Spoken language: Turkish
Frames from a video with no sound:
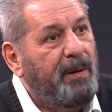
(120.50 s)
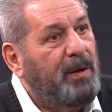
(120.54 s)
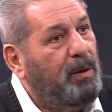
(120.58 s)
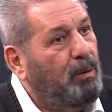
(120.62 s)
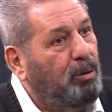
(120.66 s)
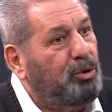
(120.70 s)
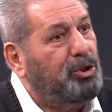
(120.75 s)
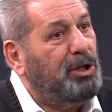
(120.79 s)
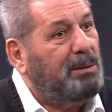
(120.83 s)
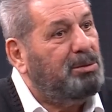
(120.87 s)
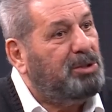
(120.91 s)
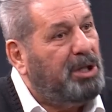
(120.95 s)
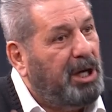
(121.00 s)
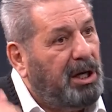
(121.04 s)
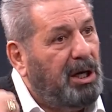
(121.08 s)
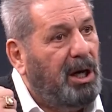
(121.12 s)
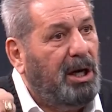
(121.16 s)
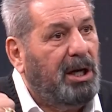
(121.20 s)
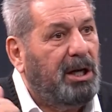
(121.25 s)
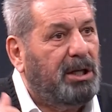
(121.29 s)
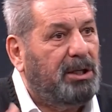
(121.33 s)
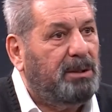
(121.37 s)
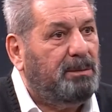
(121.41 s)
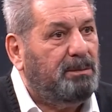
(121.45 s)
hocam şeyi
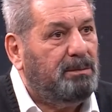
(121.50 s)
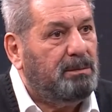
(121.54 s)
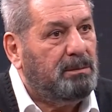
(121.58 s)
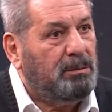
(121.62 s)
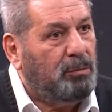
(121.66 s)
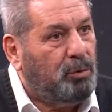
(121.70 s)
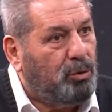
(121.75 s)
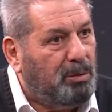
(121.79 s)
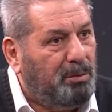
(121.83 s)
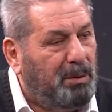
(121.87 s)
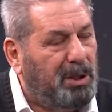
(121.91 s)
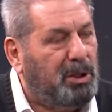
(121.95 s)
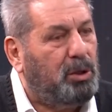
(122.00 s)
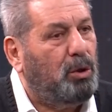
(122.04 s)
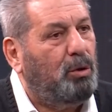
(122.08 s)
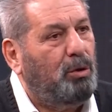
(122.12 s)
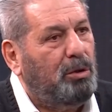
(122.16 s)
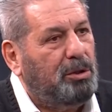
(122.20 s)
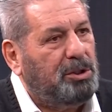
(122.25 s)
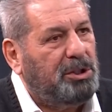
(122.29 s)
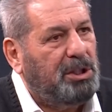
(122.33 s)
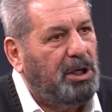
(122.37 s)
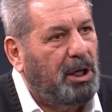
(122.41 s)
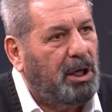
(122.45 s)
aradım. Bu
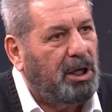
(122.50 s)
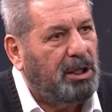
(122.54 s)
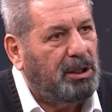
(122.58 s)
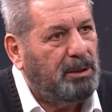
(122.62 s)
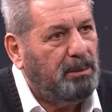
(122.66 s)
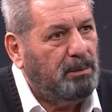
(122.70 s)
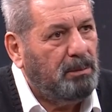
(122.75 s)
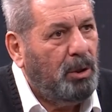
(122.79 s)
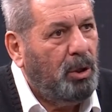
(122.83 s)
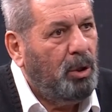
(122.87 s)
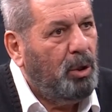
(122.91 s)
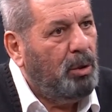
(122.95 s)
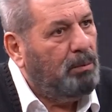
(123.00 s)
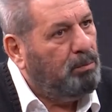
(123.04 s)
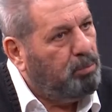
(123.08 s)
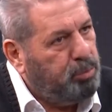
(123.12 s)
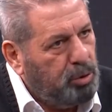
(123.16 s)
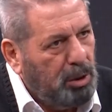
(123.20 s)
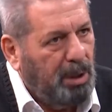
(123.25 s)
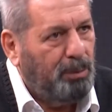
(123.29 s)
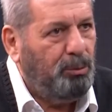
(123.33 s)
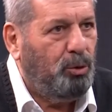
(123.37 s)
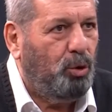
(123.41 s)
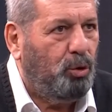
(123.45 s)
meteorolojiyi aradım.
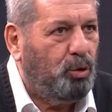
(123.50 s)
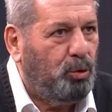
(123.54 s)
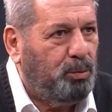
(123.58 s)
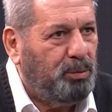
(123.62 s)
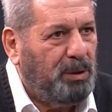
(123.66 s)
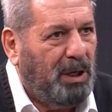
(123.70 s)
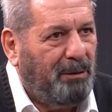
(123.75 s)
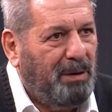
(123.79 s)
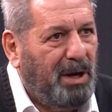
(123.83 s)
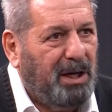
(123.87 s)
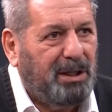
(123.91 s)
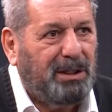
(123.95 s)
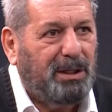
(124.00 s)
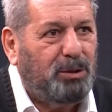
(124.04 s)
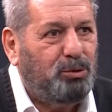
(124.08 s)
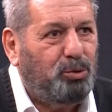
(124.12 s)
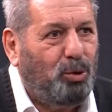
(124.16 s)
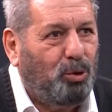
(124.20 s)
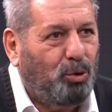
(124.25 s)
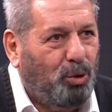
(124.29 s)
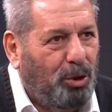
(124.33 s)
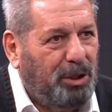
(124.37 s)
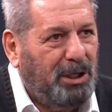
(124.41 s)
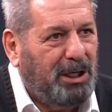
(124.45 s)
Bulamıyorum ya. Herkes
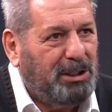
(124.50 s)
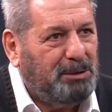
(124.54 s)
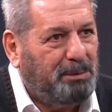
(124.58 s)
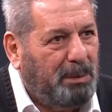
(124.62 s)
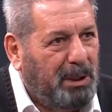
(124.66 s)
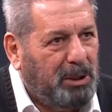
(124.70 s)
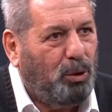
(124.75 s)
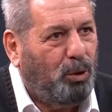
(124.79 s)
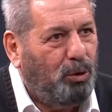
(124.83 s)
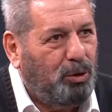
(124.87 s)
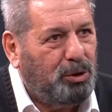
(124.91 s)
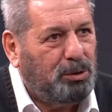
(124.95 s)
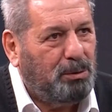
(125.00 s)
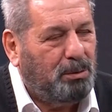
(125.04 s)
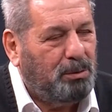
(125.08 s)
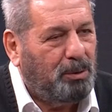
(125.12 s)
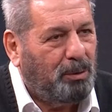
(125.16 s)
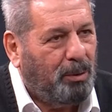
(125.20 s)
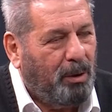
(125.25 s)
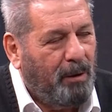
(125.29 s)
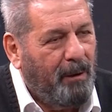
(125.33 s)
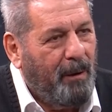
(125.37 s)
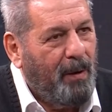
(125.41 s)
diyor ki meteoroloji mi? diyor.